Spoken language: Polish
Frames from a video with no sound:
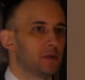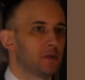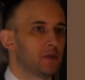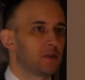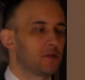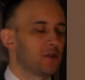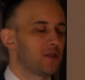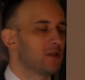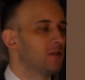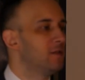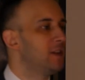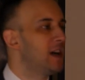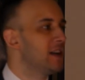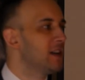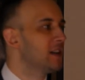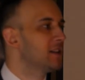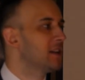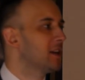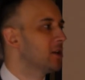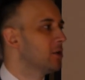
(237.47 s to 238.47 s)

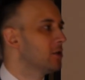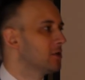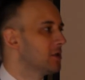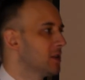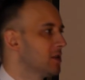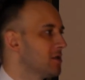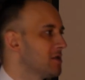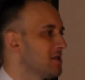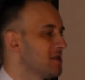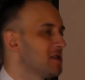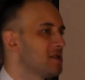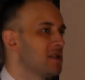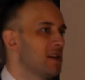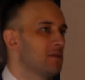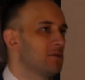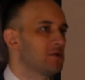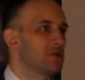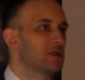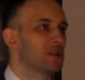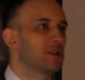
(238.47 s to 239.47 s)
stosowania tego, tego
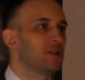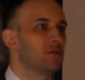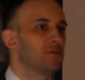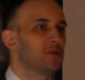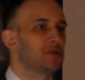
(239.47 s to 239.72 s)
systemu czy tego